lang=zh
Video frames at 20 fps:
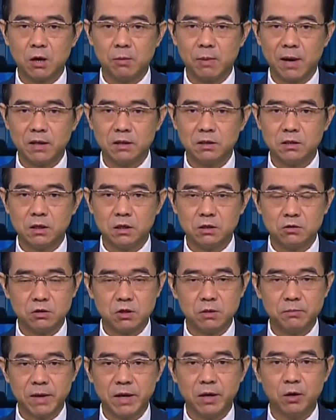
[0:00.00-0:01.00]
操盘者就
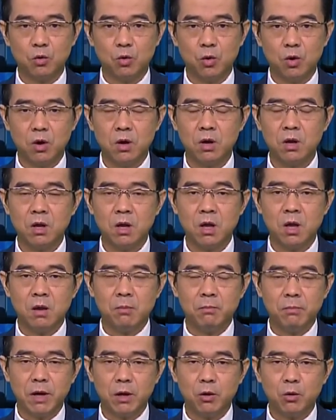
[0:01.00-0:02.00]
是美国。
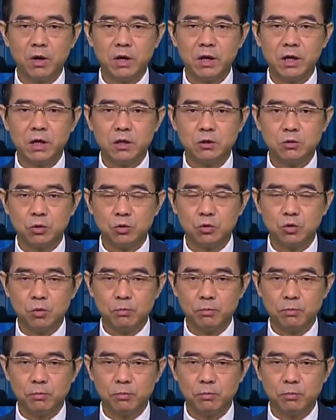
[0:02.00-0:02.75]
美国历任总